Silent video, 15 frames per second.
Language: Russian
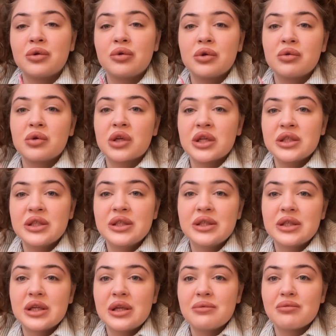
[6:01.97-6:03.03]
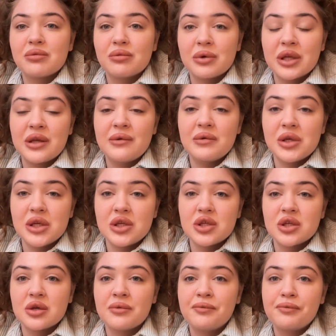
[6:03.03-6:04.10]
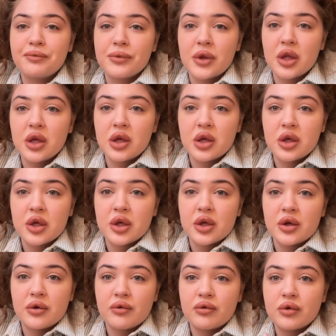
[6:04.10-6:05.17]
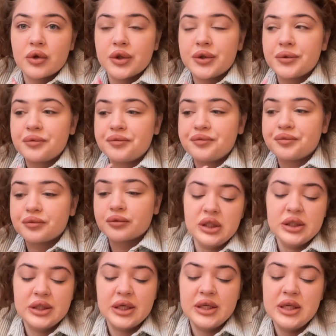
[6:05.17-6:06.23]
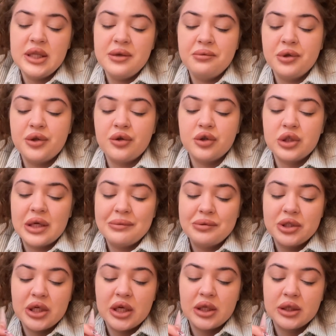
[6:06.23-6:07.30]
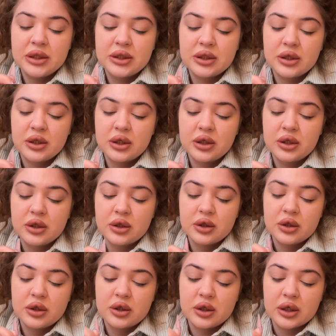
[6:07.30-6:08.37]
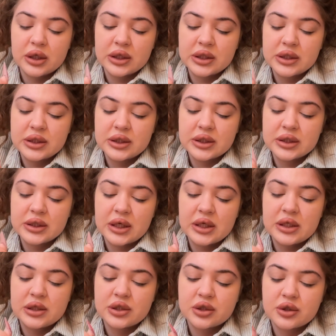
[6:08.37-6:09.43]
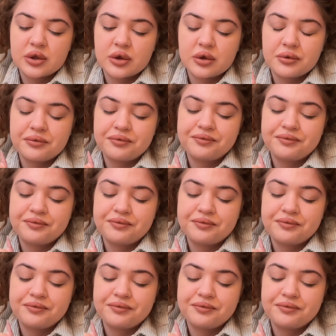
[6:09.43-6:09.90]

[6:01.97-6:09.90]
у его родителей мои вещи. Вот. С родителями тоже общалась. Они сказали, что...